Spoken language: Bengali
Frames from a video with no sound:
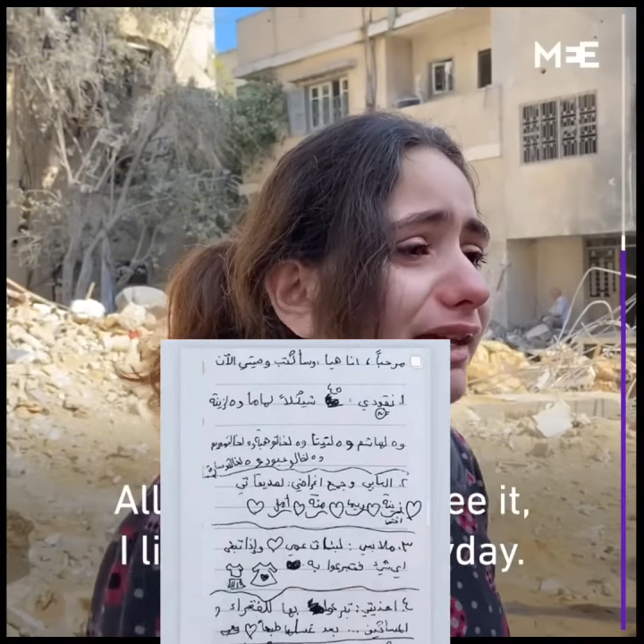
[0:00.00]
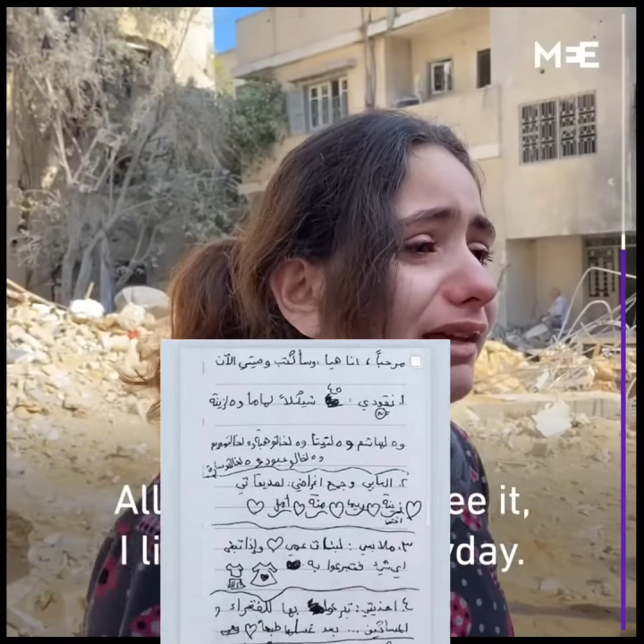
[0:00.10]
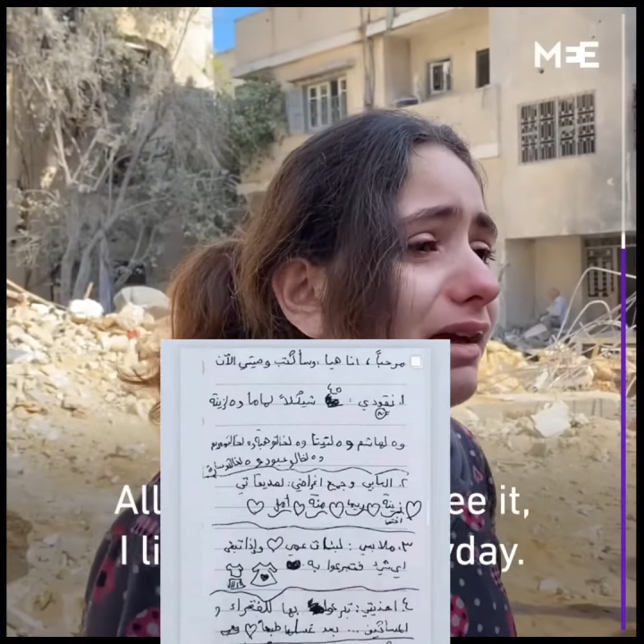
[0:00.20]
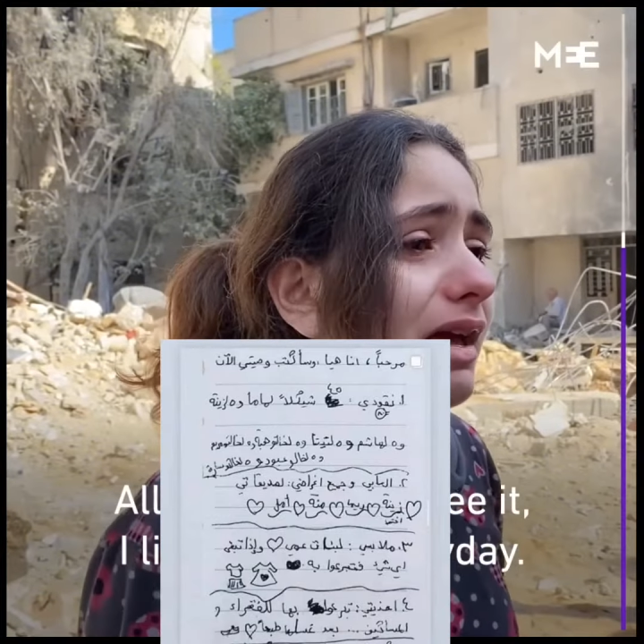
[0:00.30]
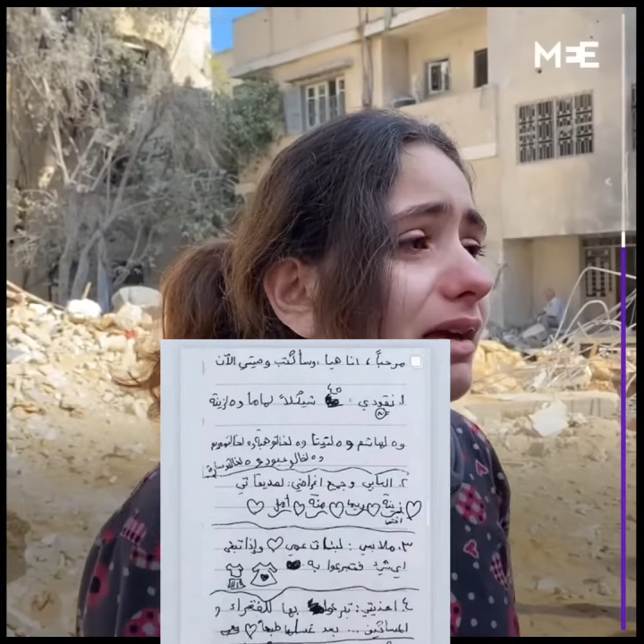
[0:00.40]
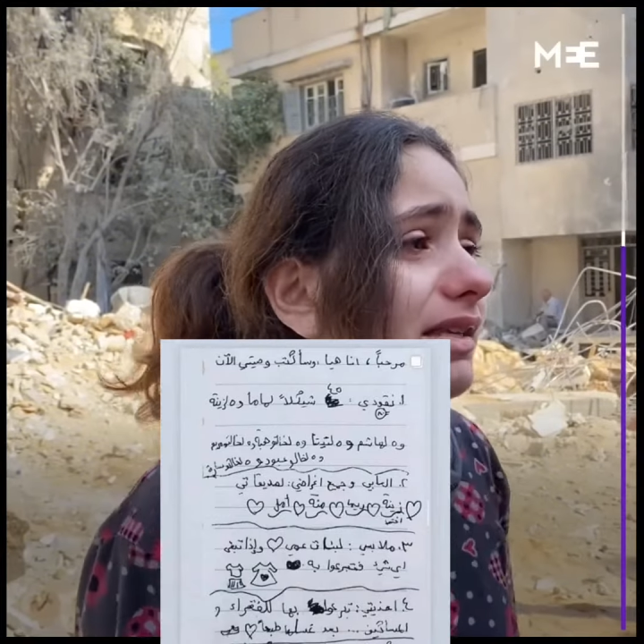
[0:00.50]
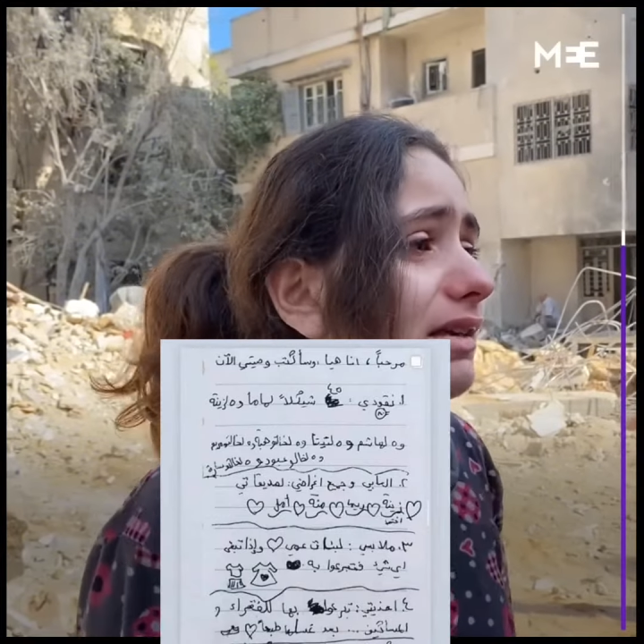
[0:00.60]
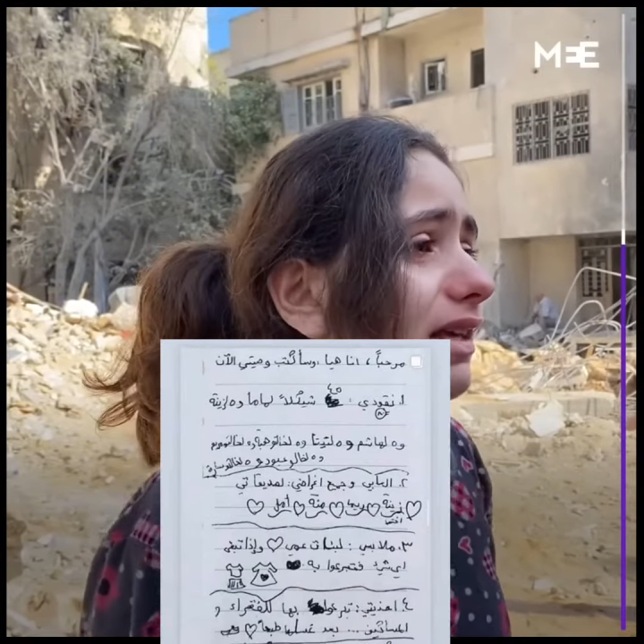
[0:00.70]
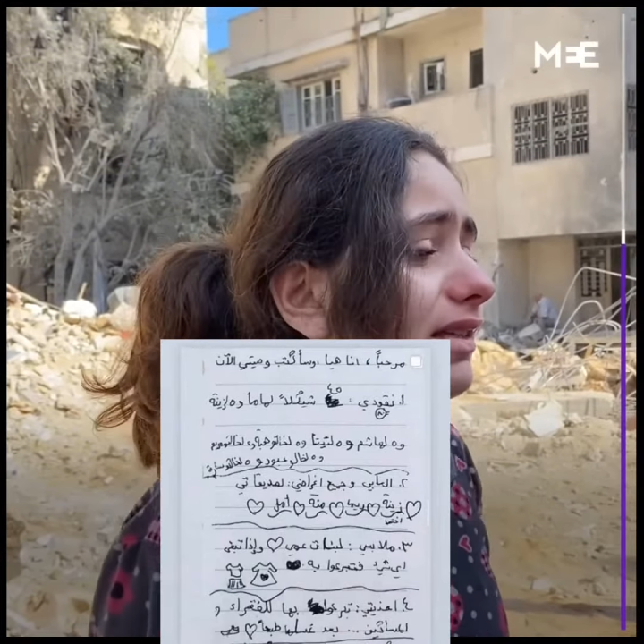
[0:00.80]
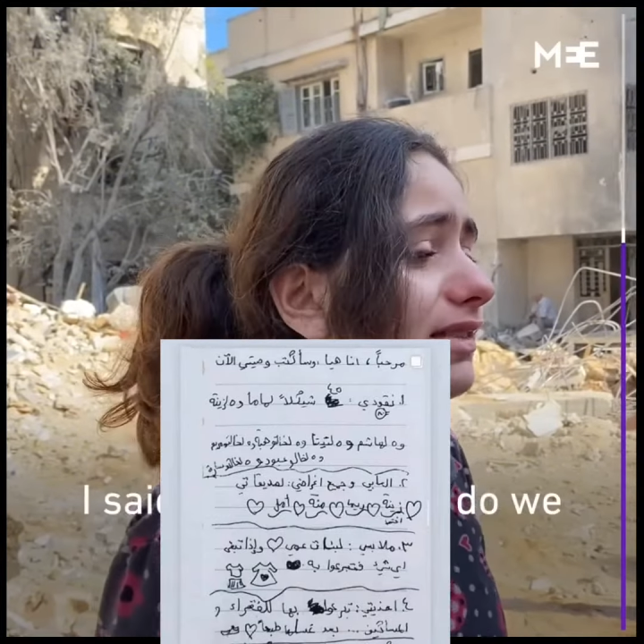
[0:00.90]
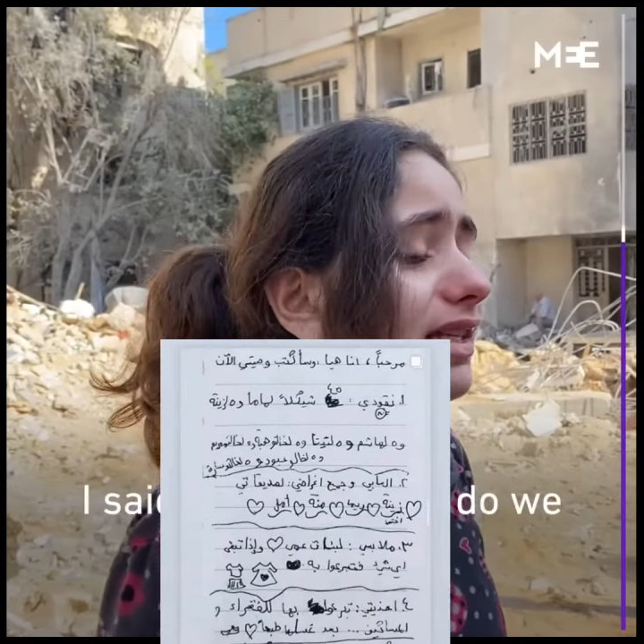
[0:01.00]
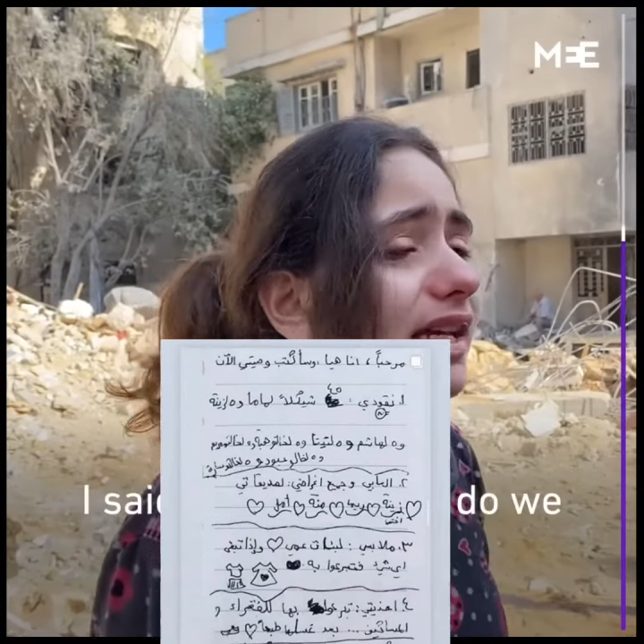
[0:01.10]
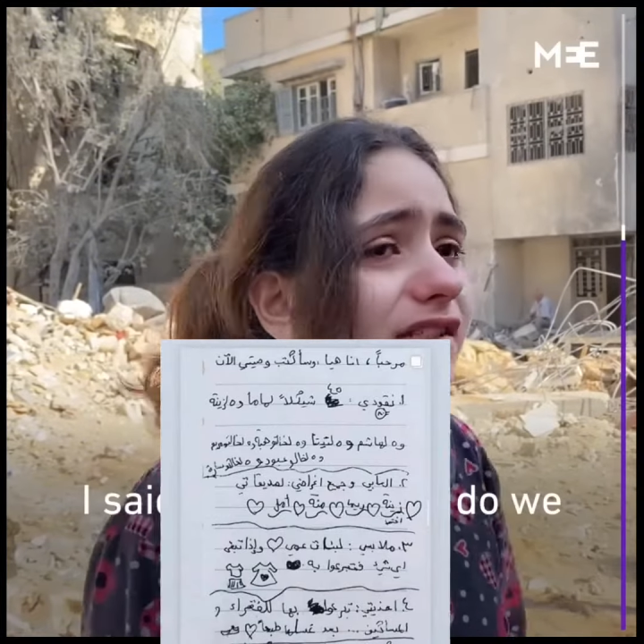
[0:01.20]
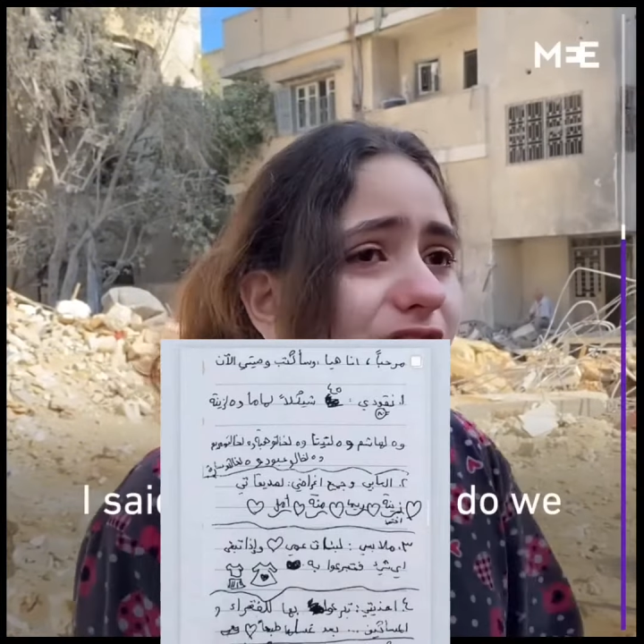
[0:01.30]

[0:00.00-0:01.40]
আমার চাচাতো বোনরা